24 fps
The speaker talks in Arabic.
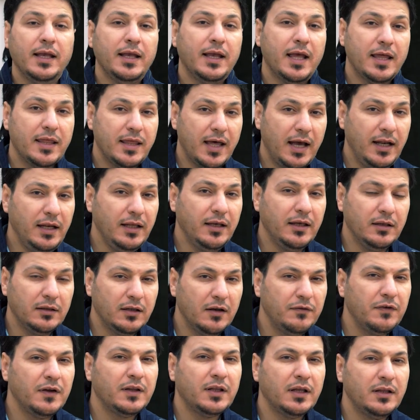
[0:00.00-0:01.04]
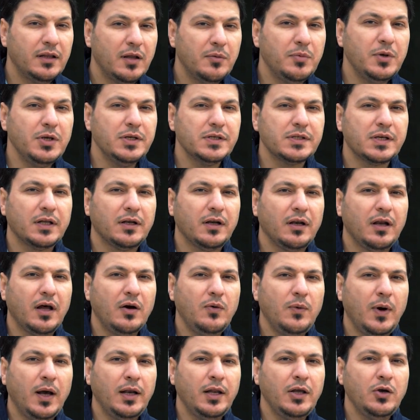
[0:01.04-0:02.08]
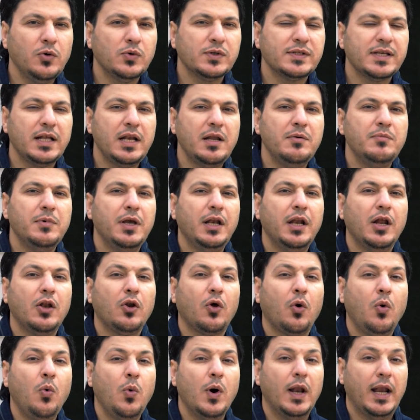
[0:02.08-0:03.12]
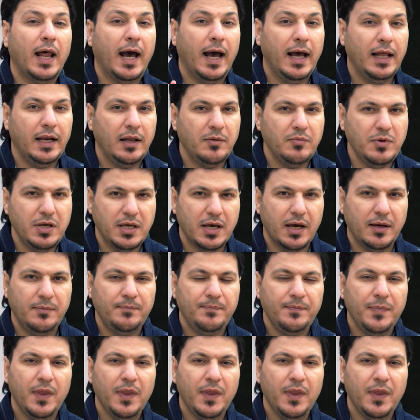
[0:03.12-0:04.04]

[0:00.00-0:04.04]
كذلك التفت النبي صلى الله عليه وسلم الى القوى العالميه